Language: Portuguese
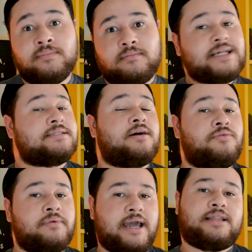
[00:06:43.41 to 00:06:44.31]
Mas
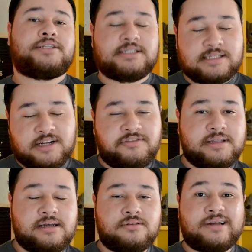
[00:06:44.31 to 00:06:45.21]
não, ela está
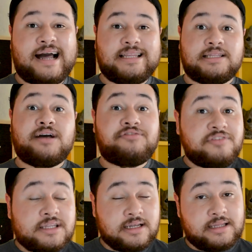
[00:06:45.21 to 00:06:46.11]
falando ali na
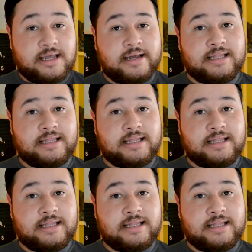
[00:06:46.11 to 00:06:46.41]
vida, né?